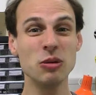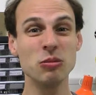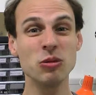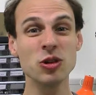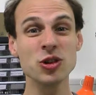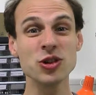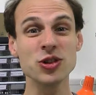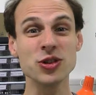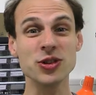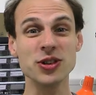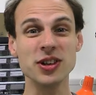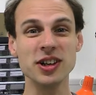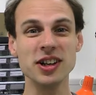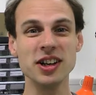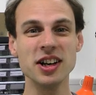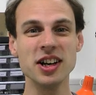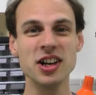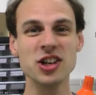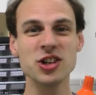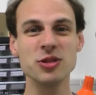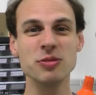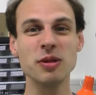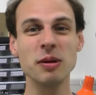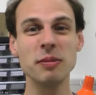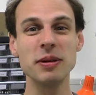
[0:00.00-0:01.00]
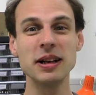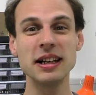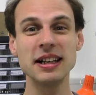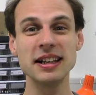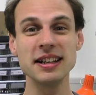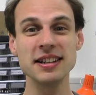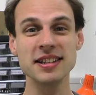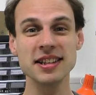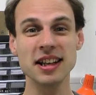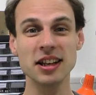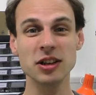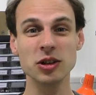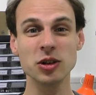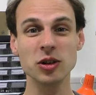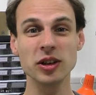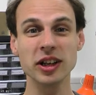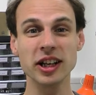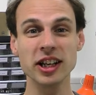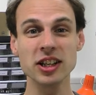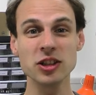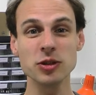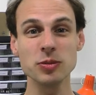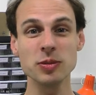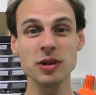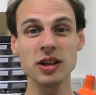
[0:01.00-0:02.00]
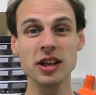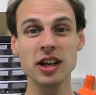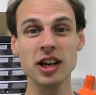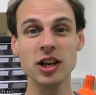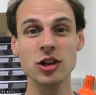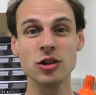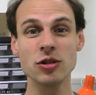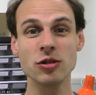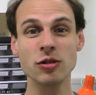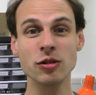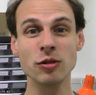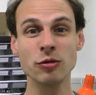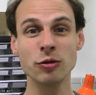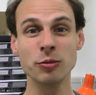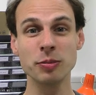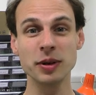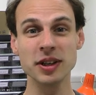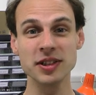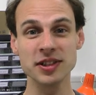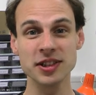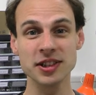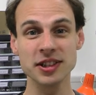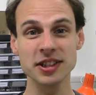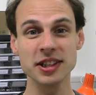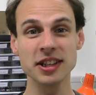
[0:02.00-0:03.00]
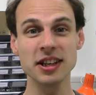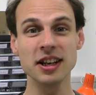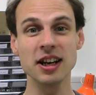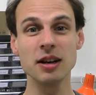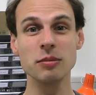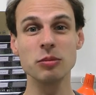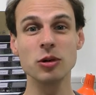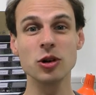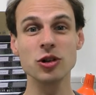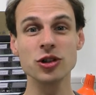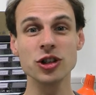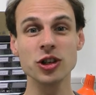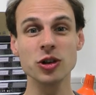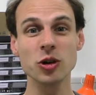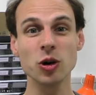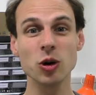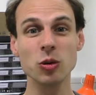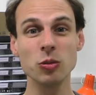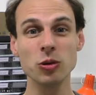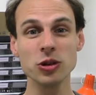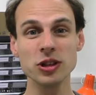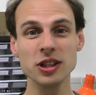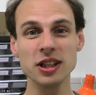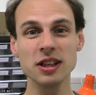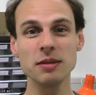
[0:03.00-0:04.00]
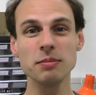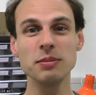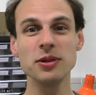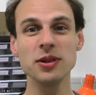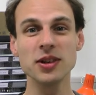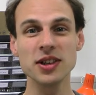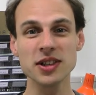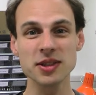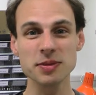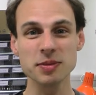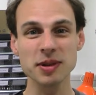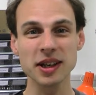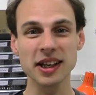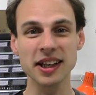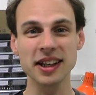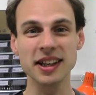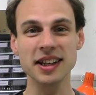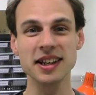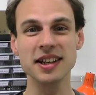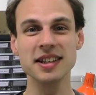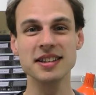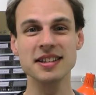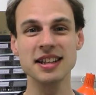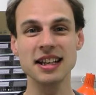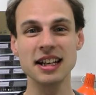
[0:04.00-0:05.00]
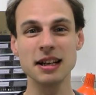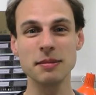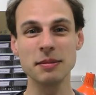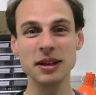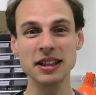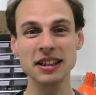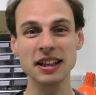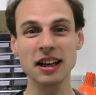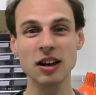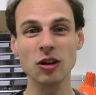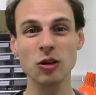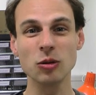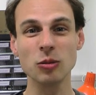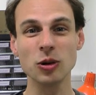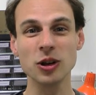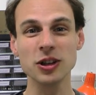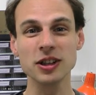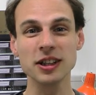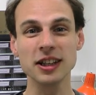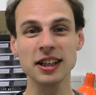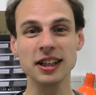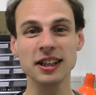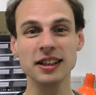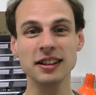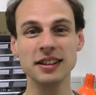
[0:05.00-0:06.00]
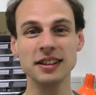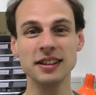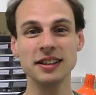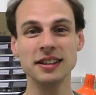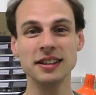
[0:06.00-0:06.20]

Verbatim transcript: Bonjour, je m'appelle Alessandro Crespi et je vais vous présenter un projet de robotique bio-inspirée, Salamandra Robotica.